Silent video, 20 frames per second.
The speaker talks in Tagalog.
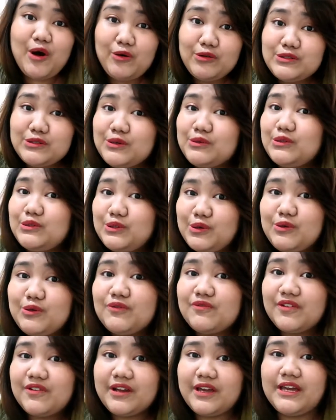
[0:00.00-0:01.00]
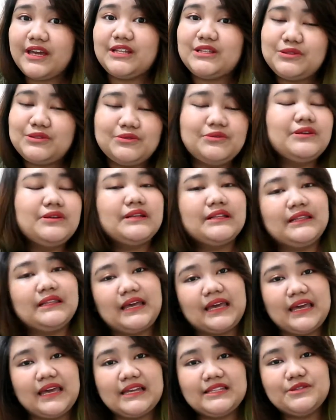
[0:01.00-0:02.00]
Also, don't forget to
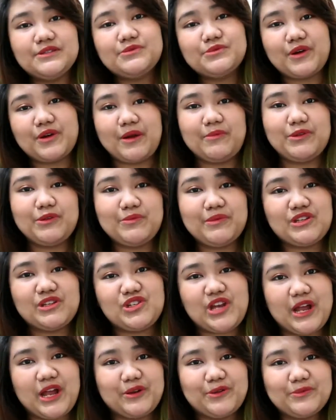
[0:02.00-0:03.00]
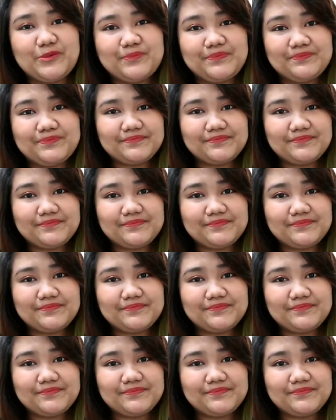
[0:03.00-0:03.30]
like and subscribe to my channel.